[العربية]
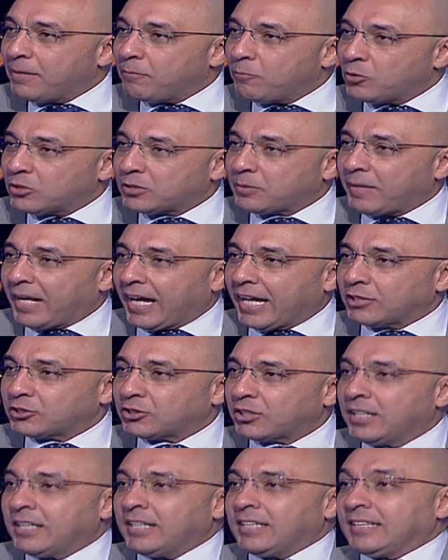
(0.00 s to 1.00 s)
الموسم
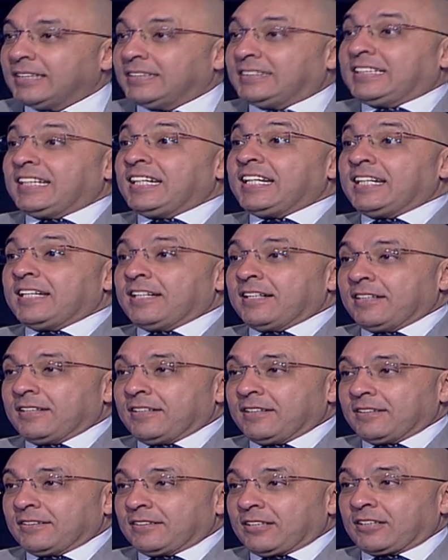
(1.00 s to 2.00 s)
العاشر دي
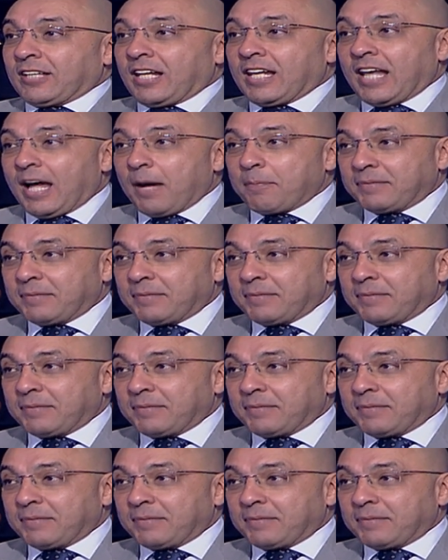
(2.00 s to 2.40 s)
تطلع